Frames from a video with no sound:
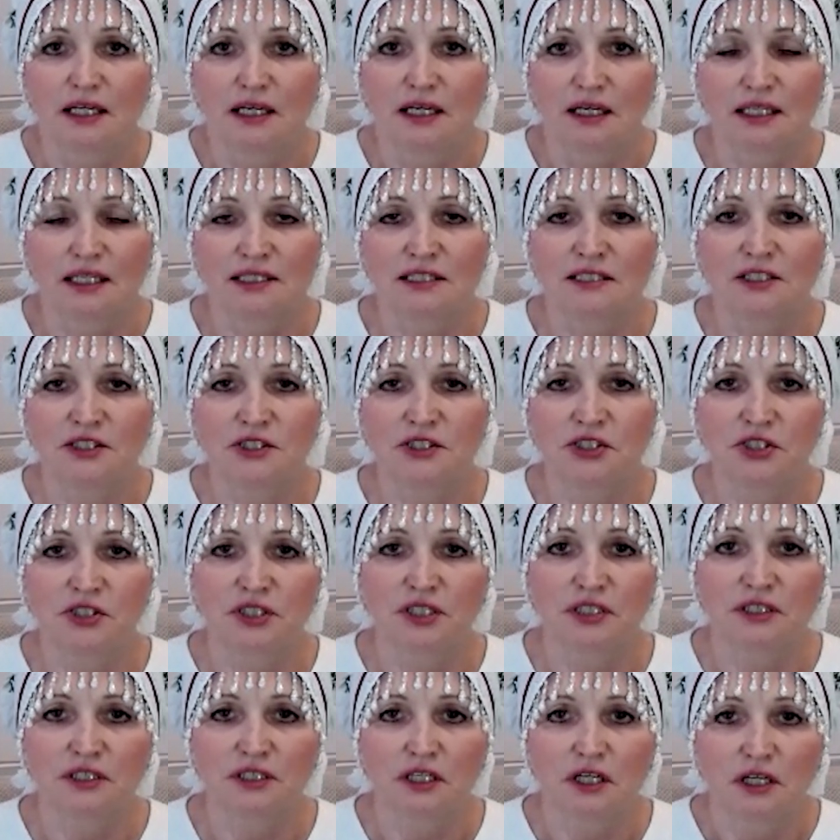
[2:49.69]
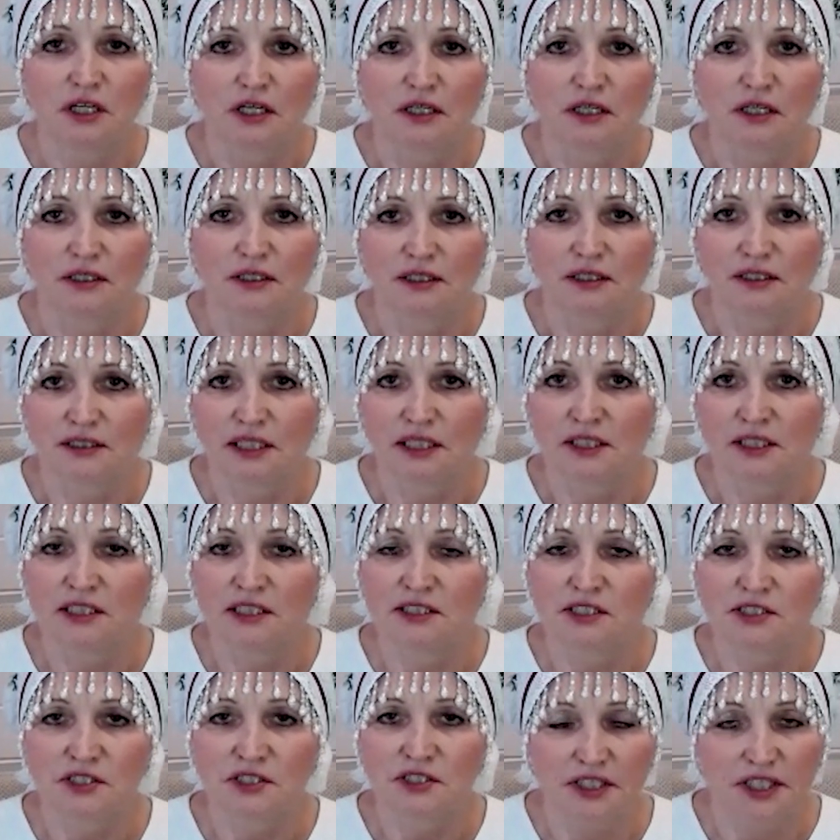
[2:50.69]
различные а, такие
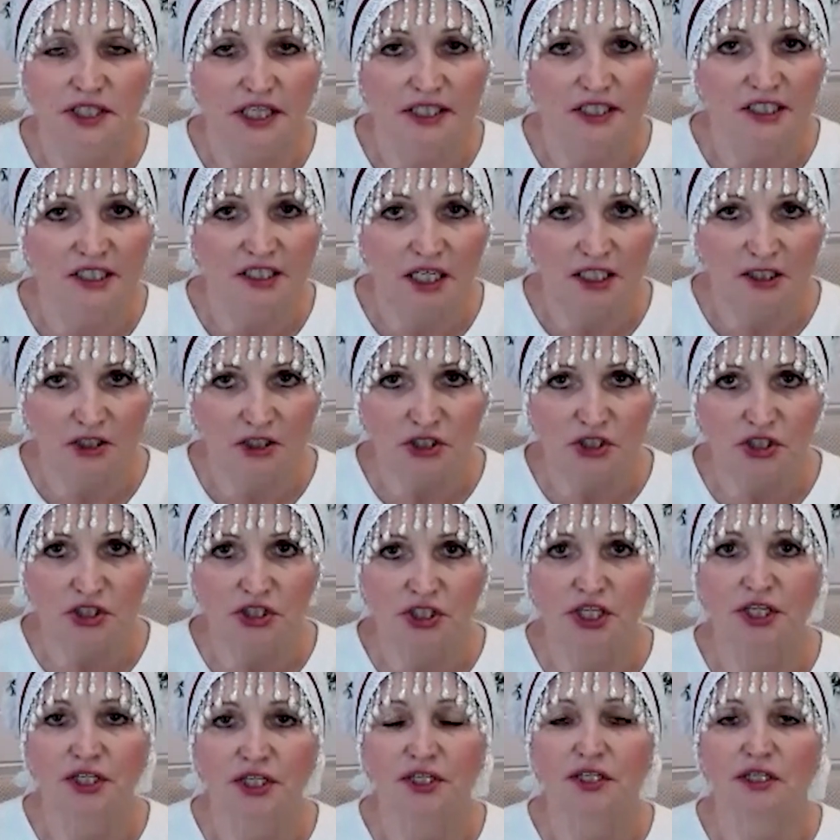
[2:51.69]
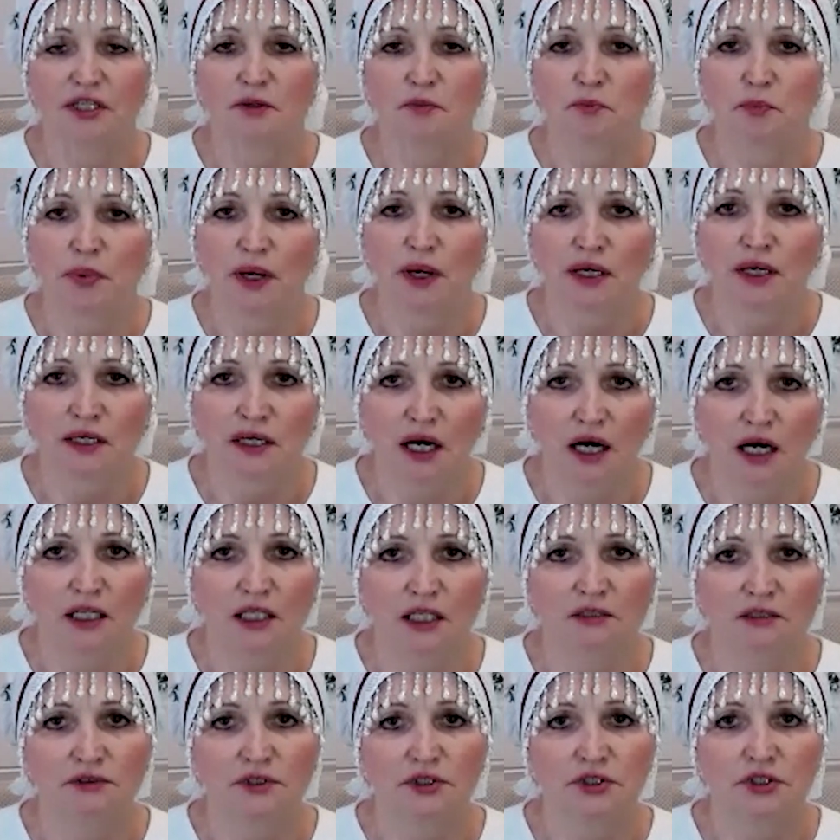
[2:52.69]
состояния, как жжение,
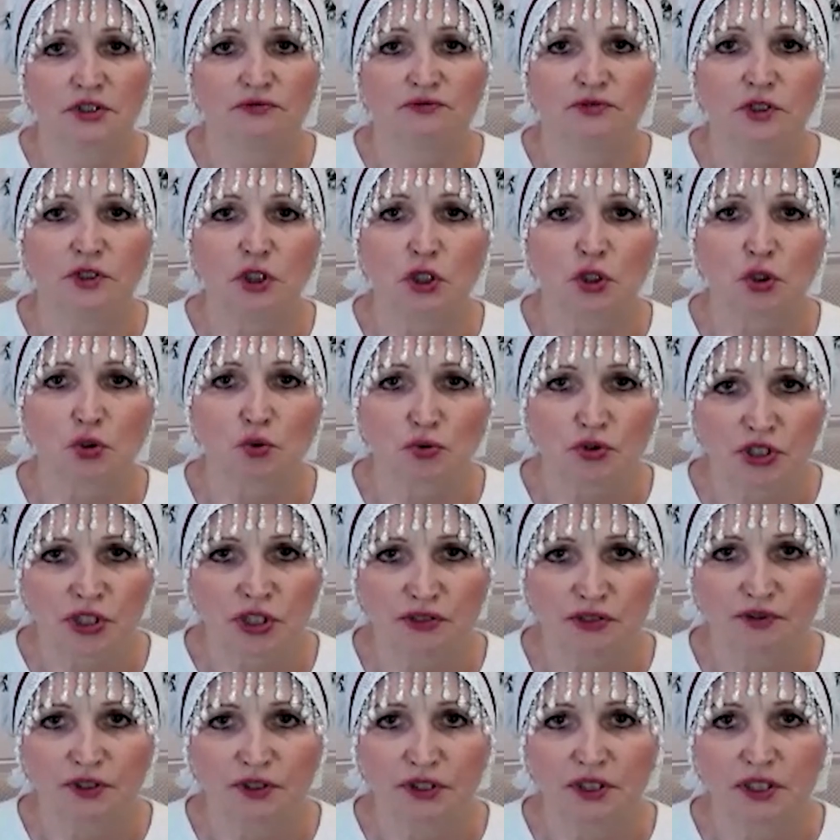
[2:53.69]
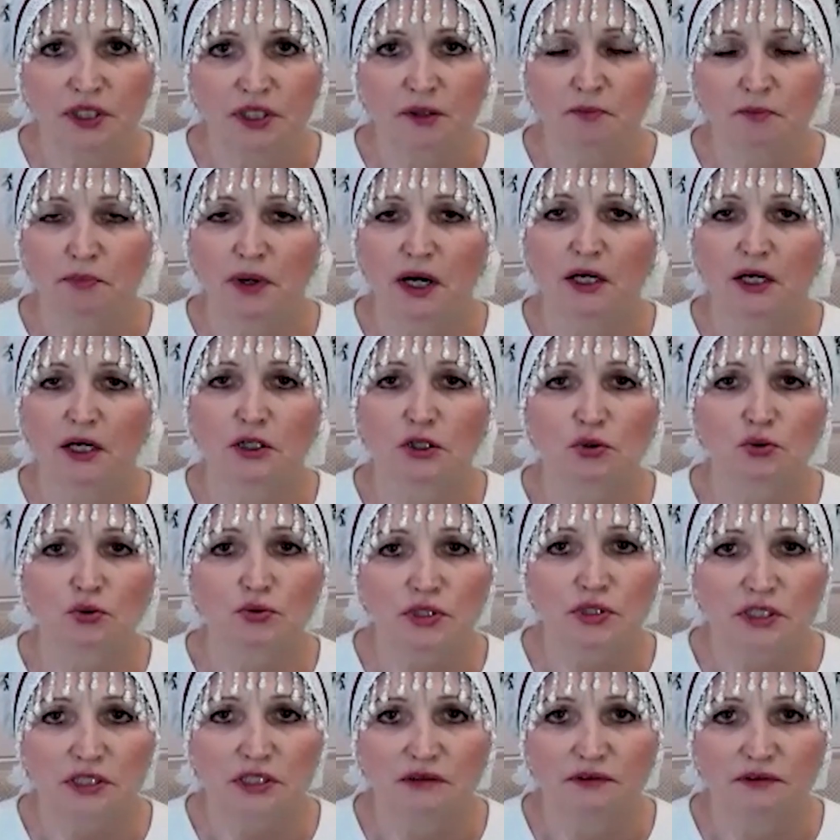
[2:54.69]
покалывание, выкручивание,
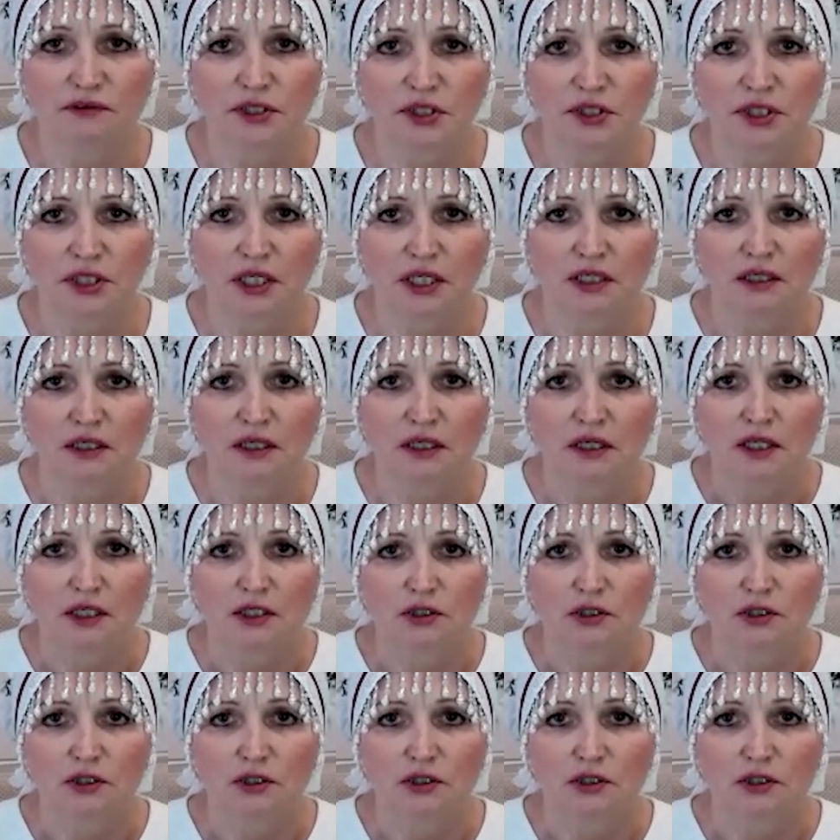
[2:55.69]
похрустывание.